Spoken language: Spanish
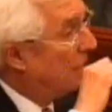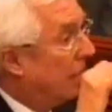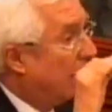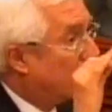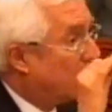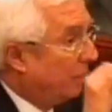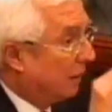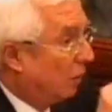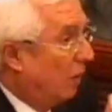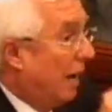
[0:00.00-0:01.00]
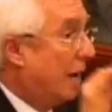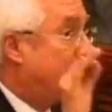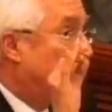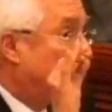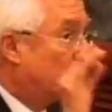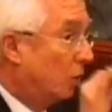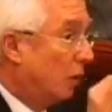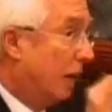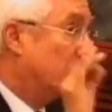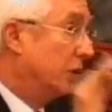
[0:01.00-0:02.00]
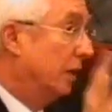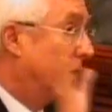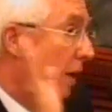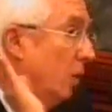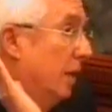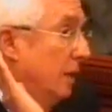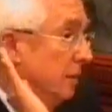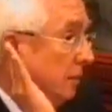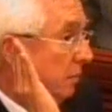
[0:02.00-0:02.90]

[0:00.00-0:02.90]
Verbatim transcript: Ecopetrol le apostó a 80 dólares.